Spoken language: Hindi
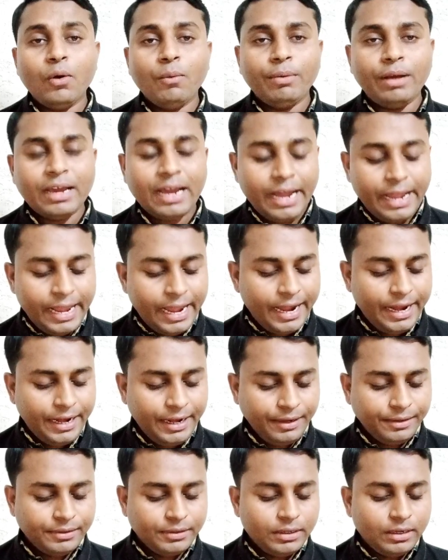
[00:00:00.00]
लगाया है
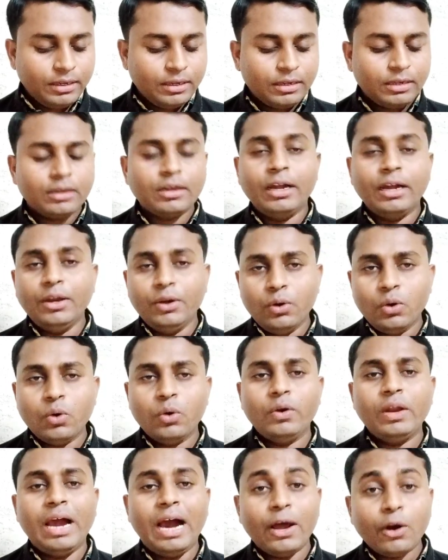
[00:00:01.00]
कई लोगों
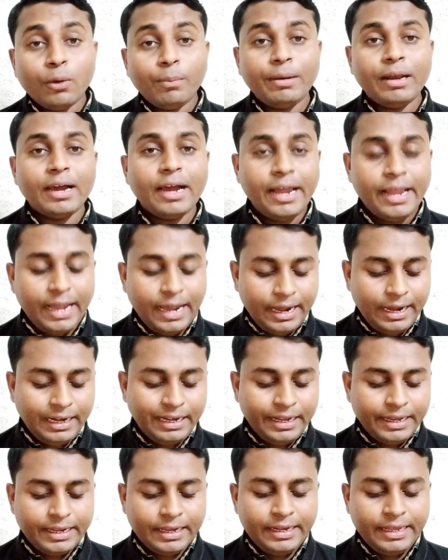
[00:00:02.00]
ने आरोप लगाया है
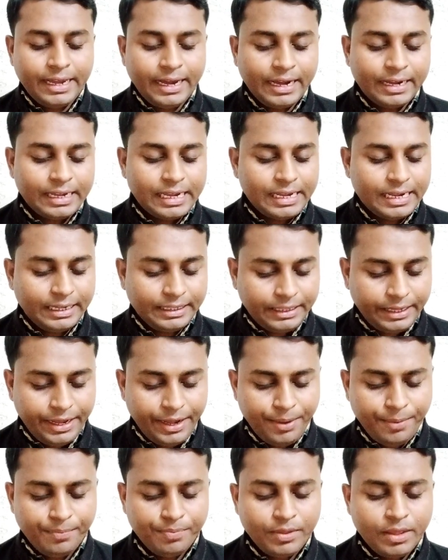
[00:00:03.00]
लेकिन ये हकीकत है
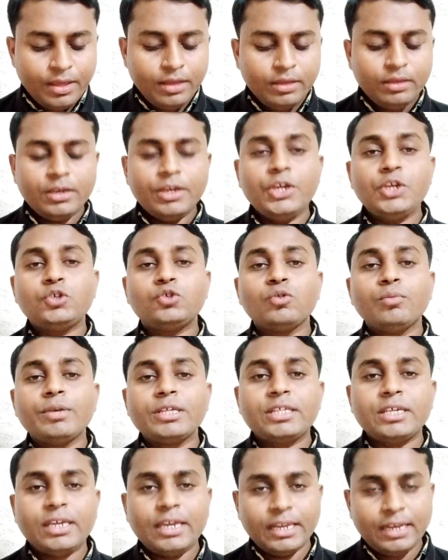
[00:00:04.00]
यीशु
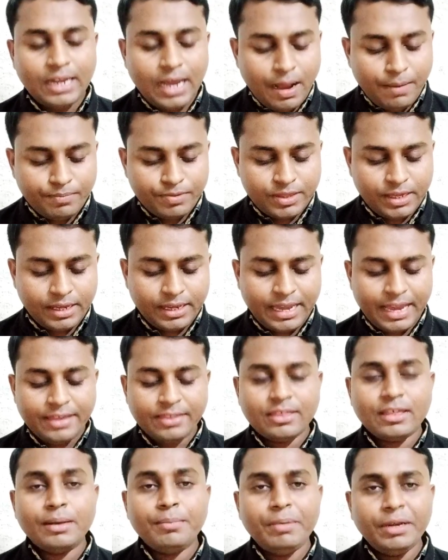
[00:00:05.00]
मसीह के नाम से
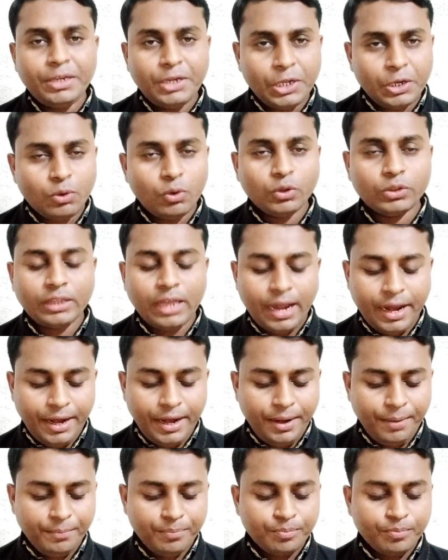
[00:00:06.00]
कैंसर भी ठीक होता है
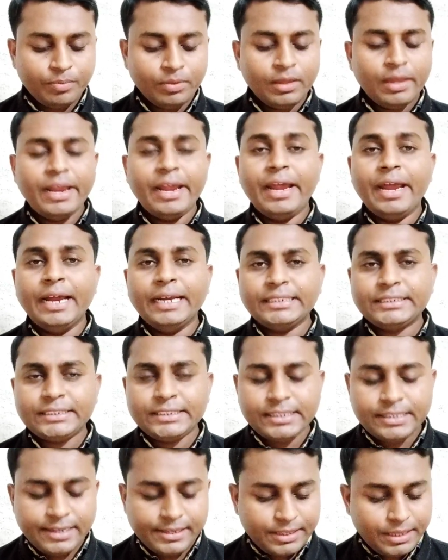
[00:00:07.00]
एड्स
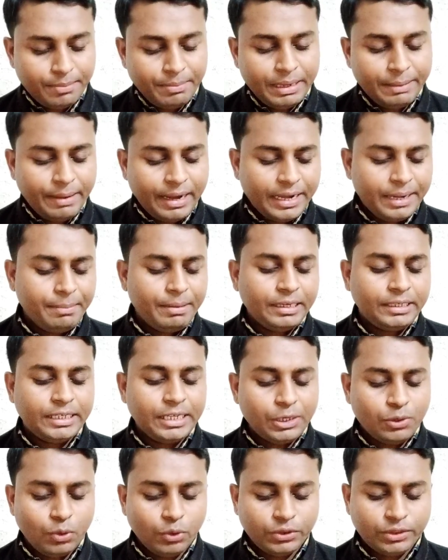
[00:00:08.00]
जैसी बीमारी भी
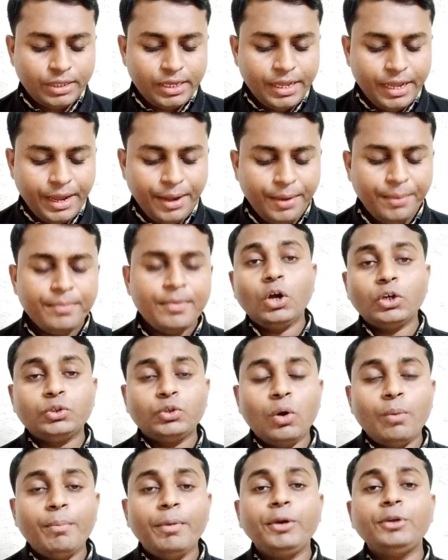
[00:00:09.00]
ठीक होती है
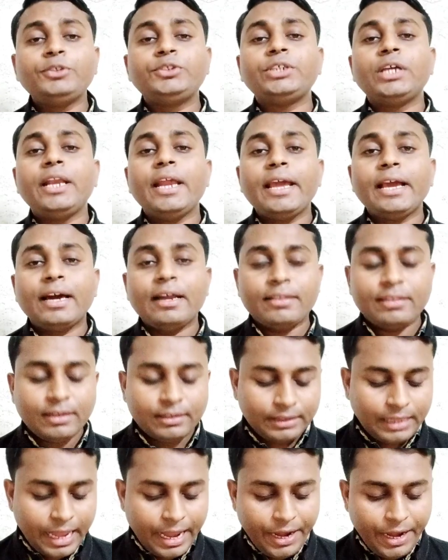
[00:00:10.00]
और मनुष्य नहीं कर
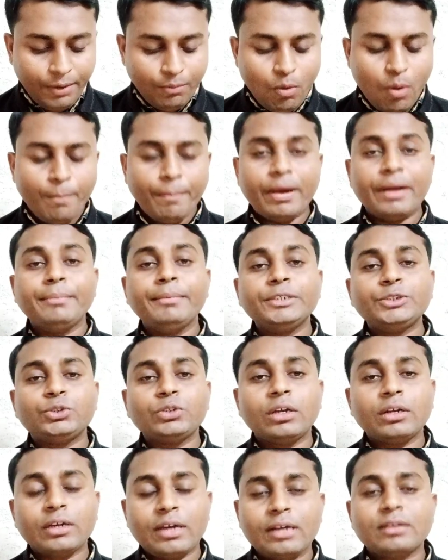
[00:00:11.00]
सकता है वो
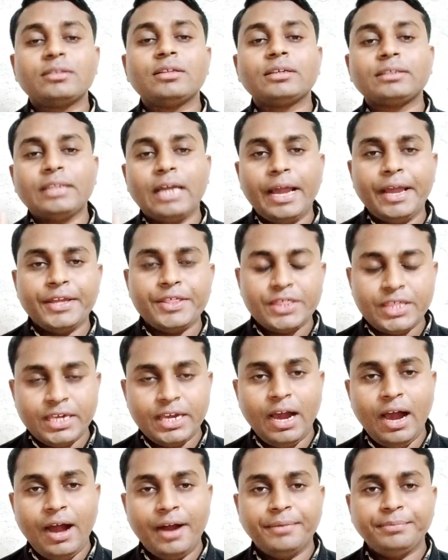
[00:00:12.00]
परमेश्वर कर सकता है जी
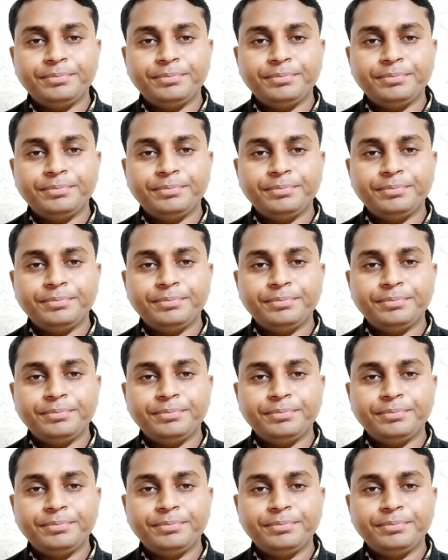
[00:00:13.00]
हाँ